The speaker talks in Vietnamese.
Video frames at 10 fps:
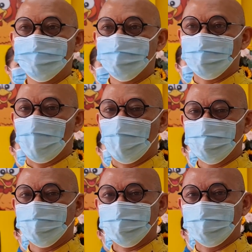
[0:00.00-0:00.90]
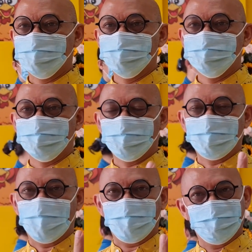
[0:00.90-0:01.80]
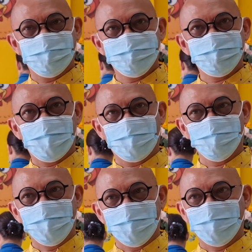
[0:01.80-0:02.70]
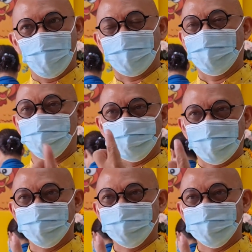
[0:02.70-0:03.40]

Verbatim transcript: cho nhỏ và rất dễ thương, đó là hai gói mì hoặc là một